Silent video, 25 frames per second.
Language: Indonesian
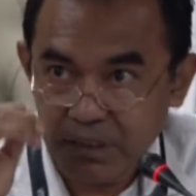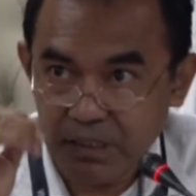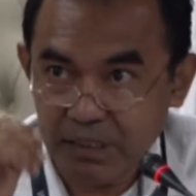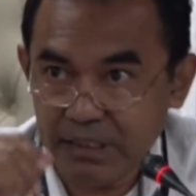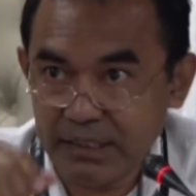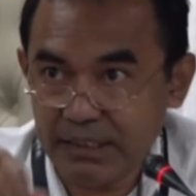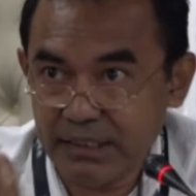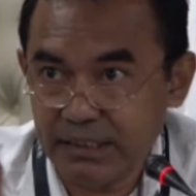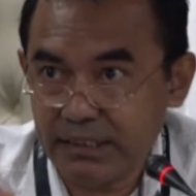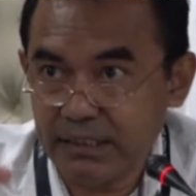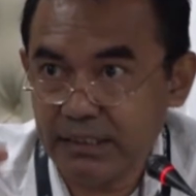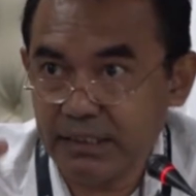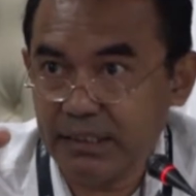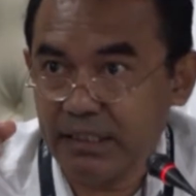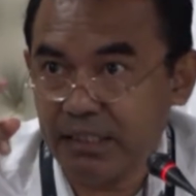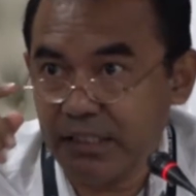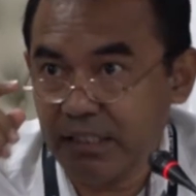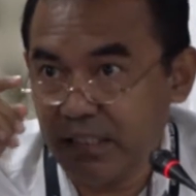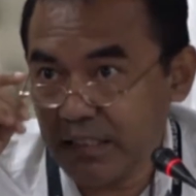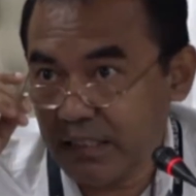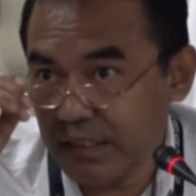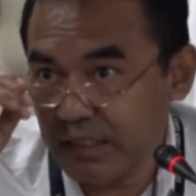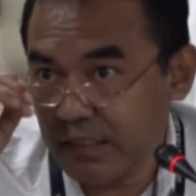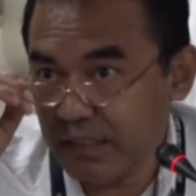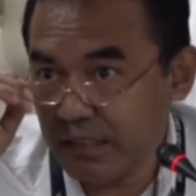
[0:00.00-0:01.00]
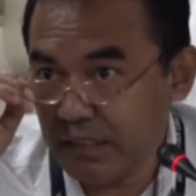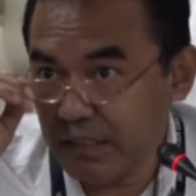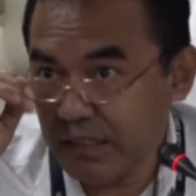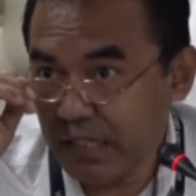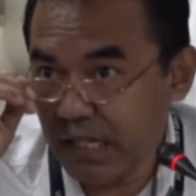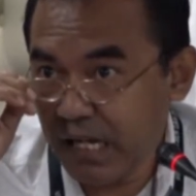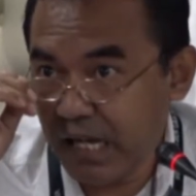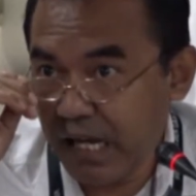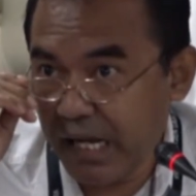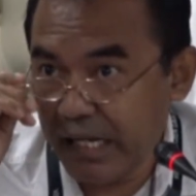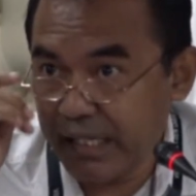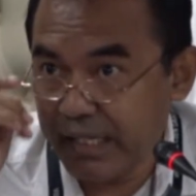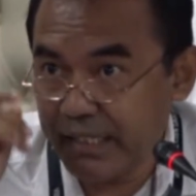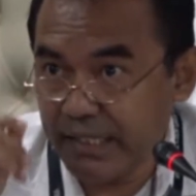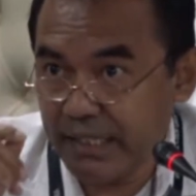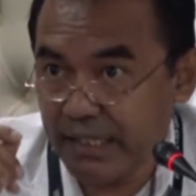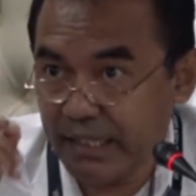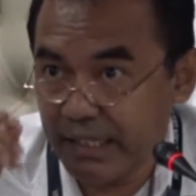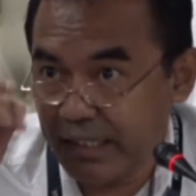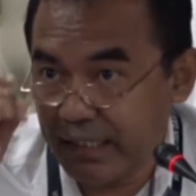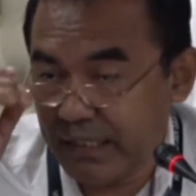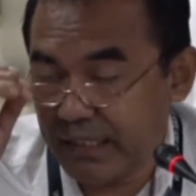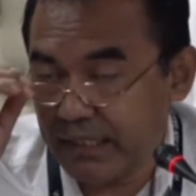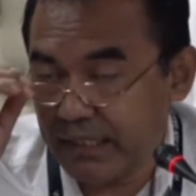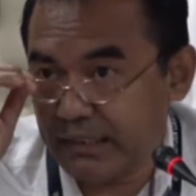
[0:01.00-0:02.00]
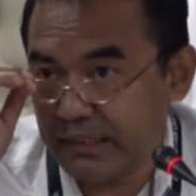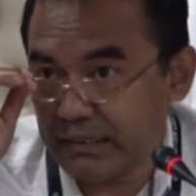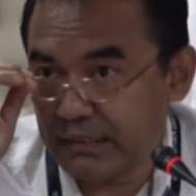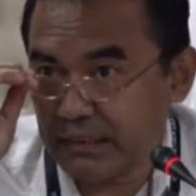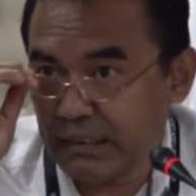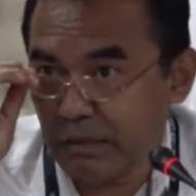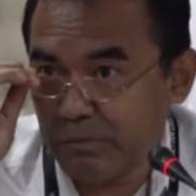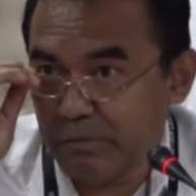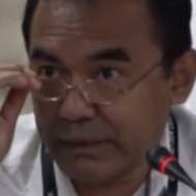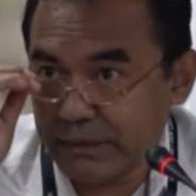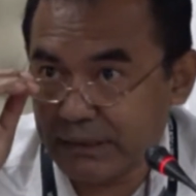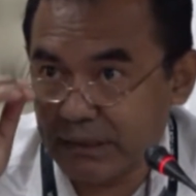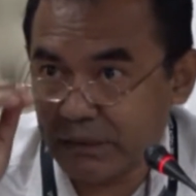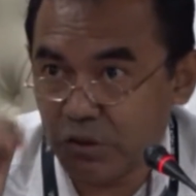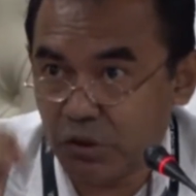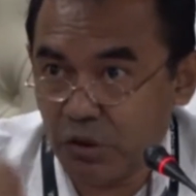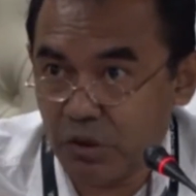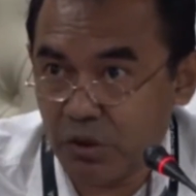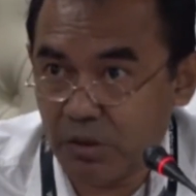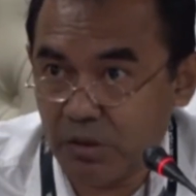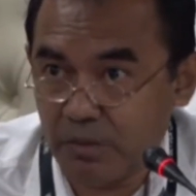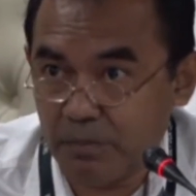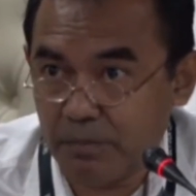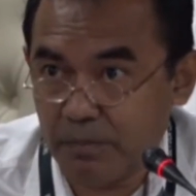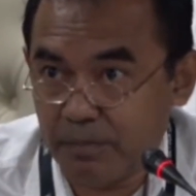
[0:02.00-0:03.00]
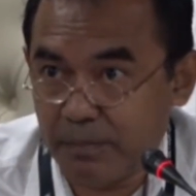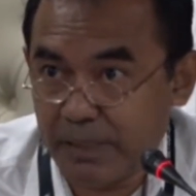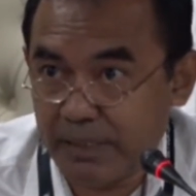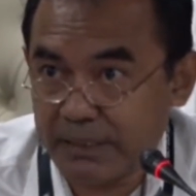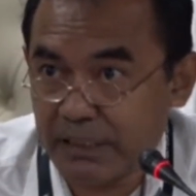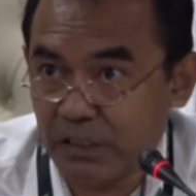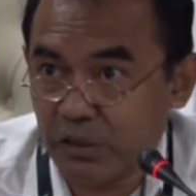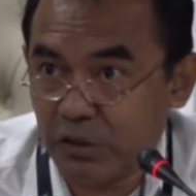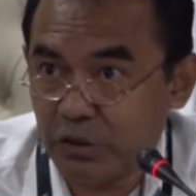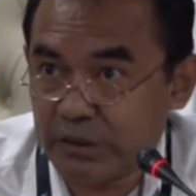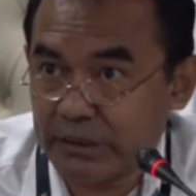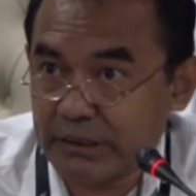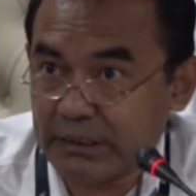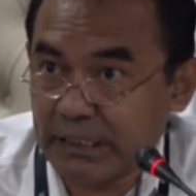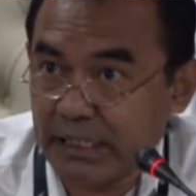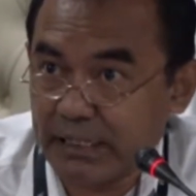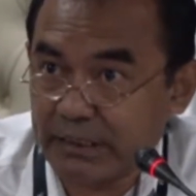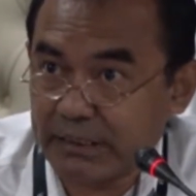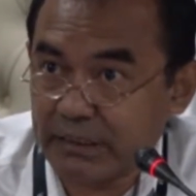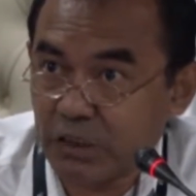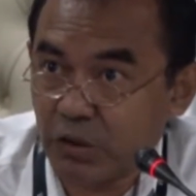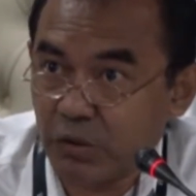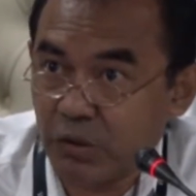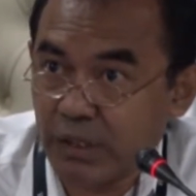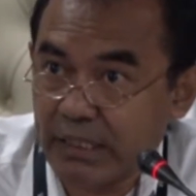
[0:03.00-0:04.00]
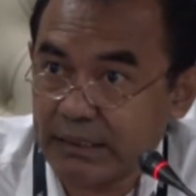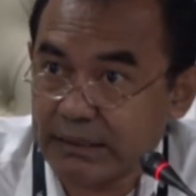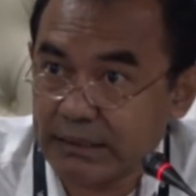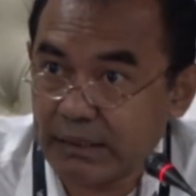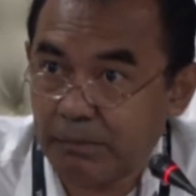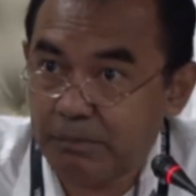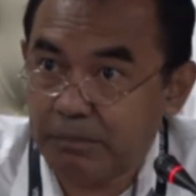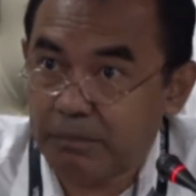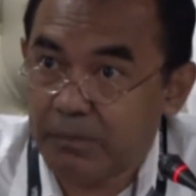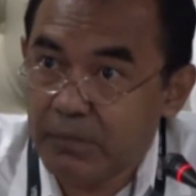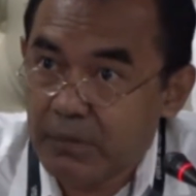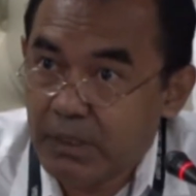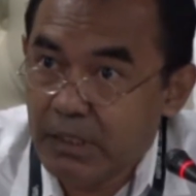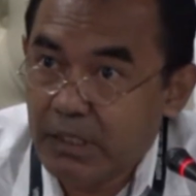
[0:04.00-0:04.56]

Uh, uh, ada saya baca dulu baca dulu secara keseluruhan saya